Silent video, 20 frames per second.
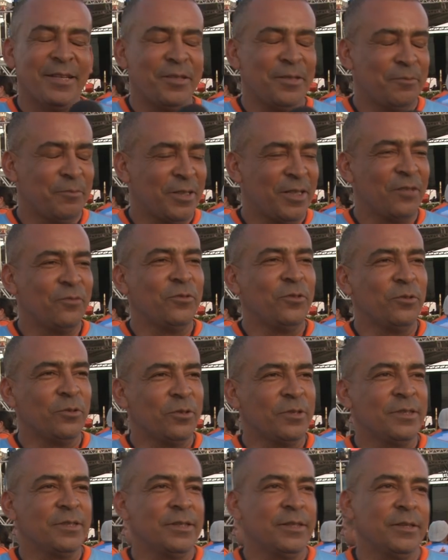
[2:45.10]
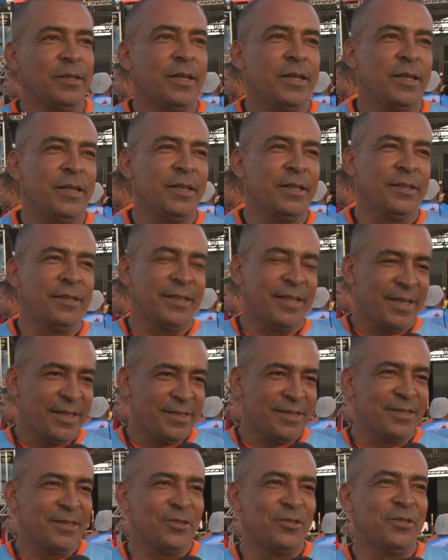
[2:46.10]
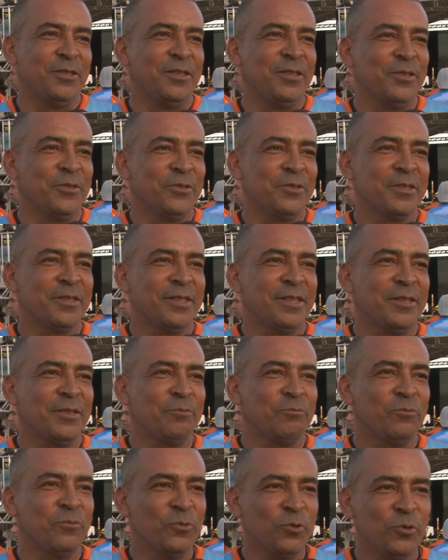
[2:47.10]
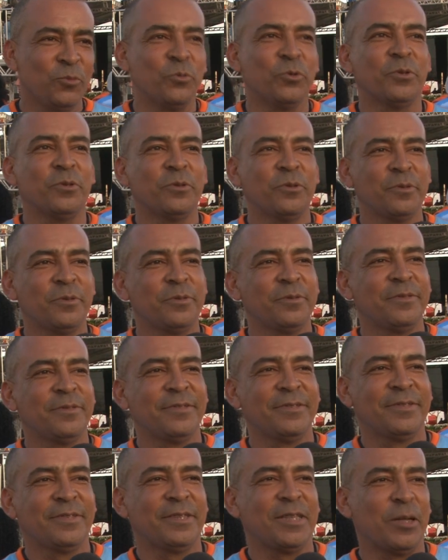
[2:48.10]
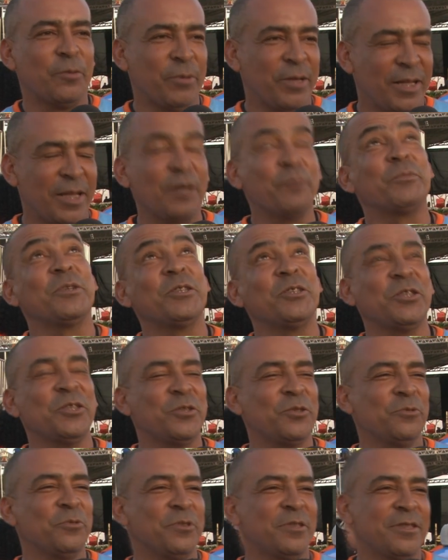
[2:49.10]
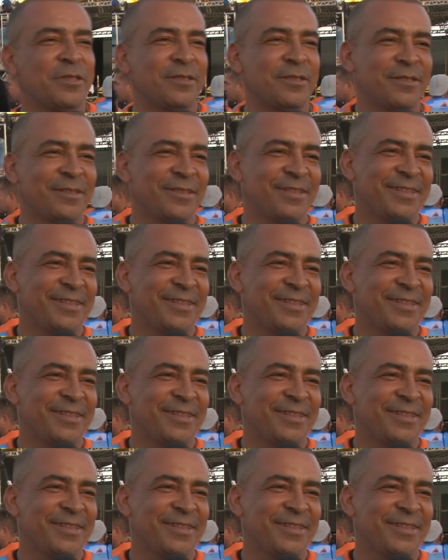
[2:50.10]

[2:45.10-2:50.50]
É maravilhoso. É então, graça de Deus, né? Muito bom trabalhar para Jesus.